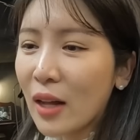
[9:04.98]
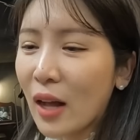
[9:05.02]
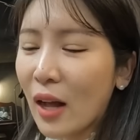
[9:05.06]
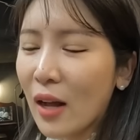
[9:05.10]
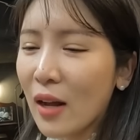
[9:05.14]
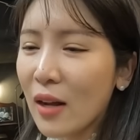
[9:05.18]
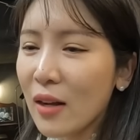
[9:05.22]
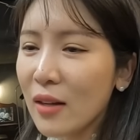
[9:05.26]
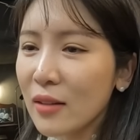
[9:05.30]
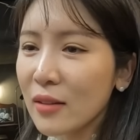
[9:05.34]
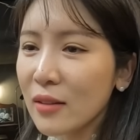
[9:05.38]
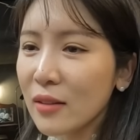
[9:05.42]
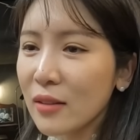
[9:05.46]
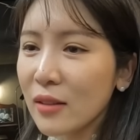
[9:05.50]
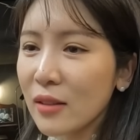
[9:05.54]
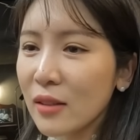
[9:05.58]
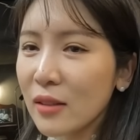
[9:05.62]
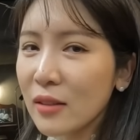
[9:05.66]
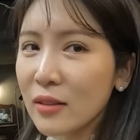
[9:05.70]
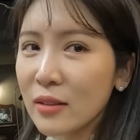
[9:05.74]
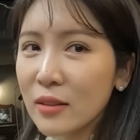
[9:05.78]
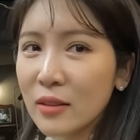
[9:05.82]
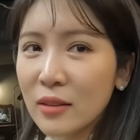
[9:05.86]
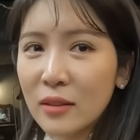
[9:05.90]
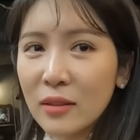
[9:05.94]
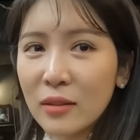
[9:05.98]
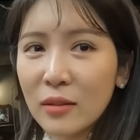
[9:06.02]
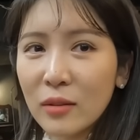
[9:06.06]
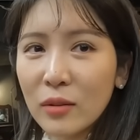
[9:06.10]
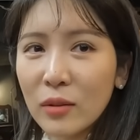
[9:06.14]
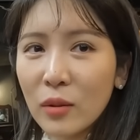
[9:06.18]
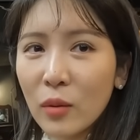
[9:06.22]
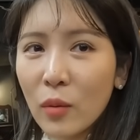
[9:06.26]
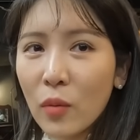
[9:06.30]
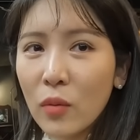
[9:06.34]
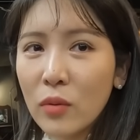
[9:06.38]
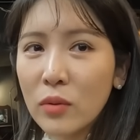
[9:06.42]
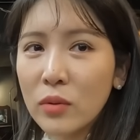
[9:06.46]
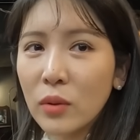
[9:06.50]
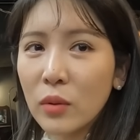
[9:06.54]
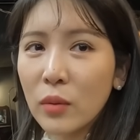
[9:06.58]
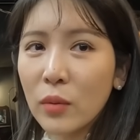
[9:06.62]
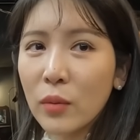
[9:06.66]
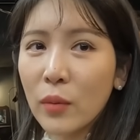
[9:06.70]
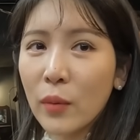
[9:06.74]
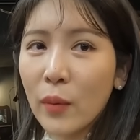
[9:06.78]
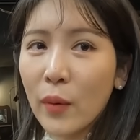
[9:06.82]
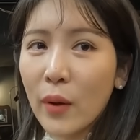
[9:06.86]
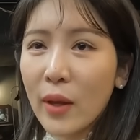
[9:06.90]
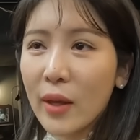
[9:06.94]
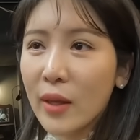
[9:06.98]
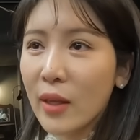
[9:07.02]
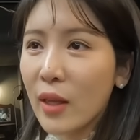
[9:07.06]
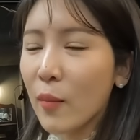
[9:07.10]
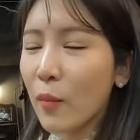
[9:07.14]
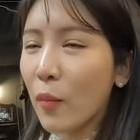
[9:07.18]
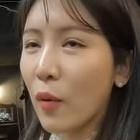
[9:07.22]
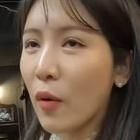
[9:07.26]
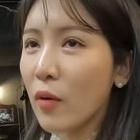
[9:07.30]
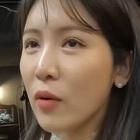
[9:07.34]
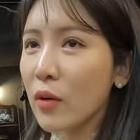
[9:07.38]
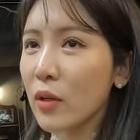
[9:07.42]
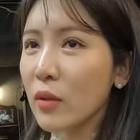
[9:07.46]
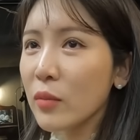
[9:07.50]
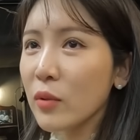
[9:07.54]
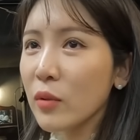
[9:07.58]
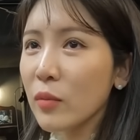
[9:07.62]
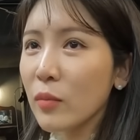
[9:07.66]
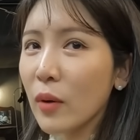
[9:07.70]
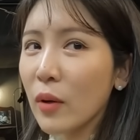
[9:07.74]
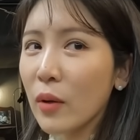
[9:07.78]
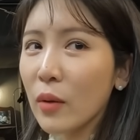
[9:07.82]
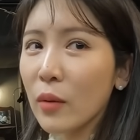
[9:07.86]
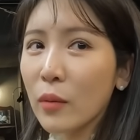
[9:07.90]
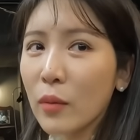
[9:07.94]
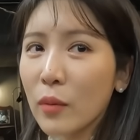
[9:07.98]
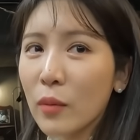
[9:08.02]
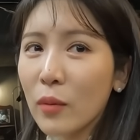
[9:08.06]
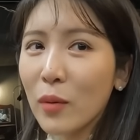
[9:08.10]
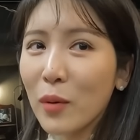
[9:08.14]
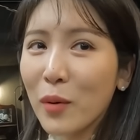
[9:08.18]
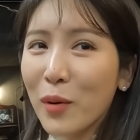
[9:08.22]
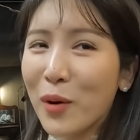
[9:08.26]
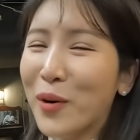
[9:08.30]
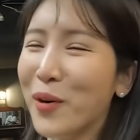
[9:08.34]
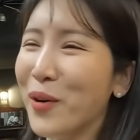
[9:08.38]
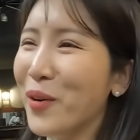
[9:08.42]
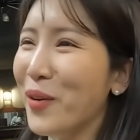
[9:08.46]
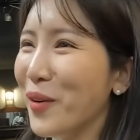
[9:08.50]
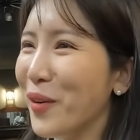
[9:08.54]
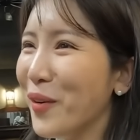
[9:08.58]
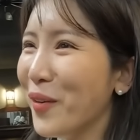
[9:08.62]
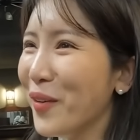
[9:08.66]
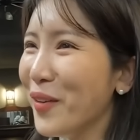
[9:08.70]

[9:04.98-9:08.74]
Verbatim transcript: 강하늘은 홍석호에게 버림을 받고 그